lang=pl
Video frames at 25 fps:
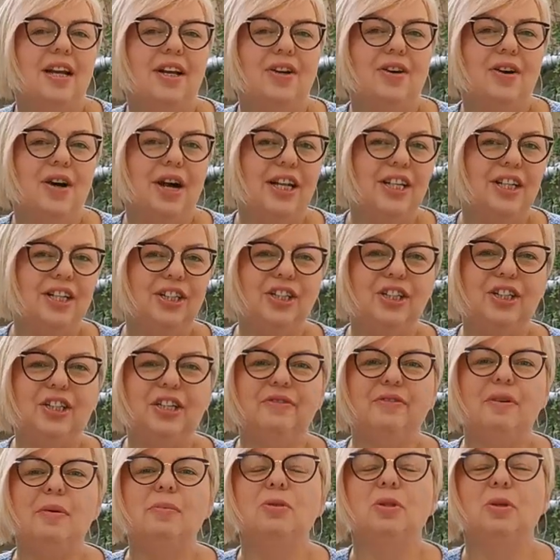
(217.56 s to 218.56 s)
Kochani,
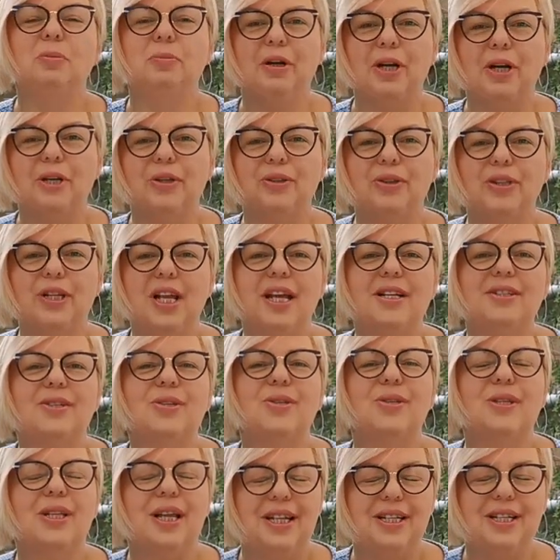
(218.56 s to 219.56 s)
życzę Wam dobrego dnia.
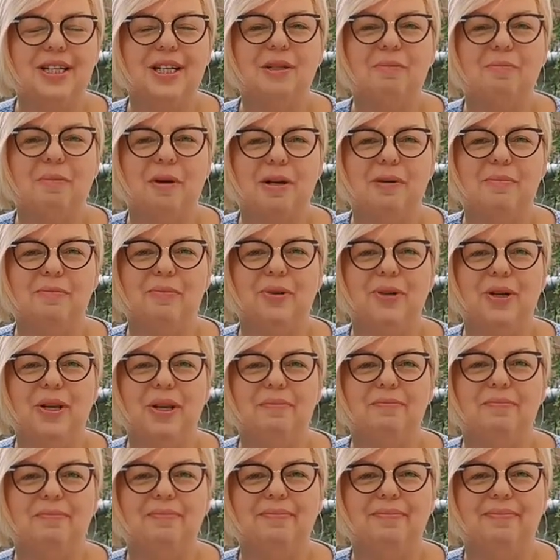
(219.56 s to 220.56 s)
Zostańcie z Panem
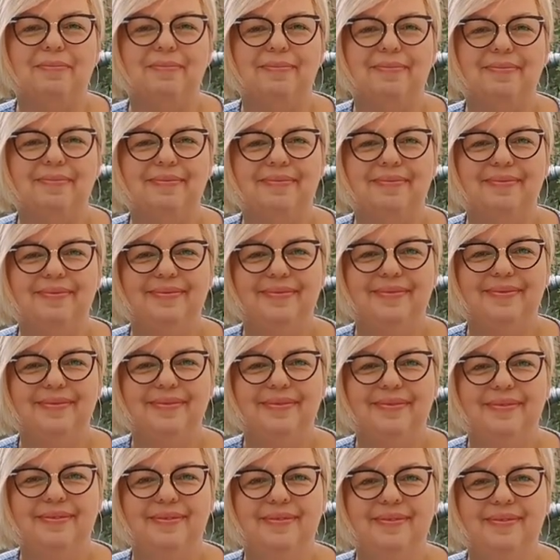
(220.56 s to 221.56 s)

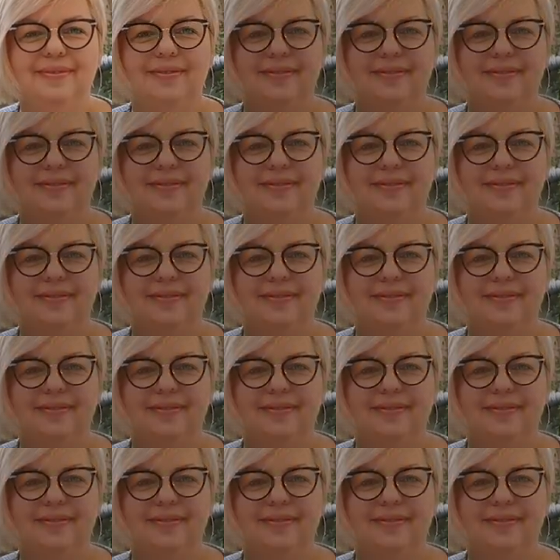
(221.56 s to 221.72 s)
Bogiem.